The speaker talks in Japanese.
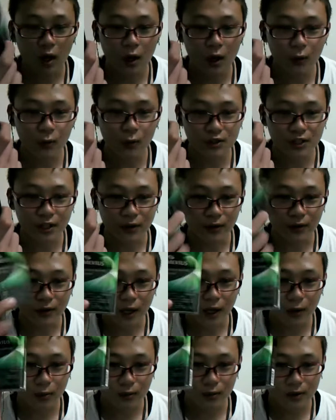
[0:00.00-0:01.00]
青くしたような、
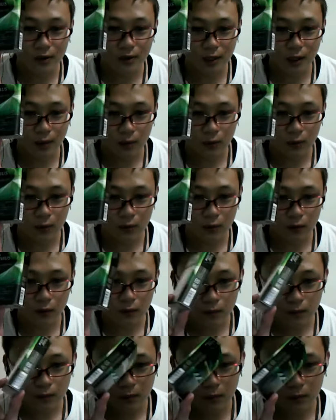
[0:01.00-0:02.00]
青ってか、
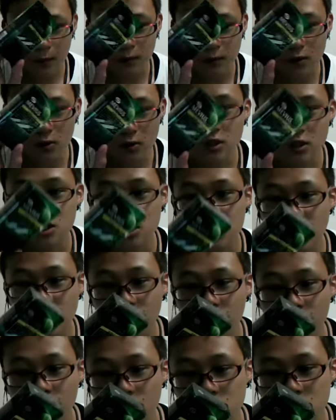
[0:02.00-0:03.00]
まあ、緑にしたよう
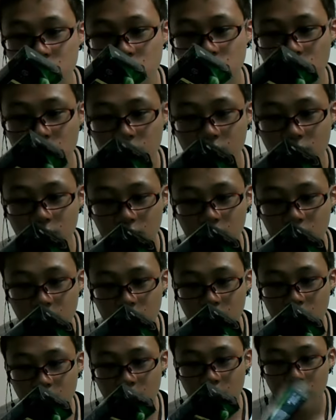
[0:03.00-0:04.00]
な感じ
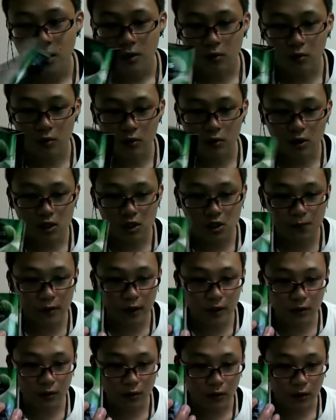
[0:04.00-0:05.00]
で、ここに
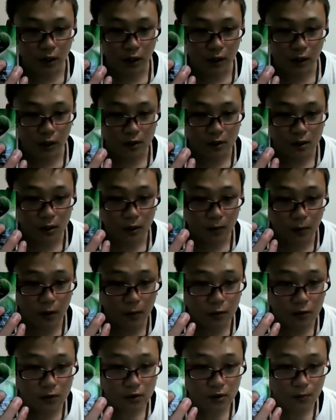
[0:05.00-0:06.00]
スプレッドって書いてますね。
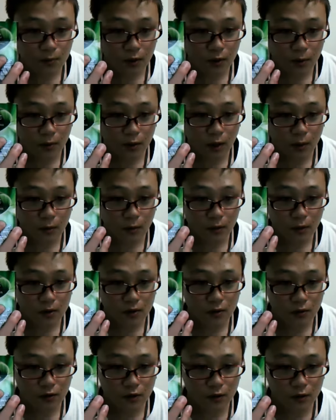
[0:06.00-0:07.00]

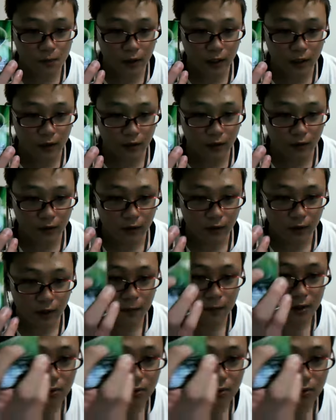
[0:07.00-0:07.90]
メビウスプレミアムメンソールスプレッドって書いてます、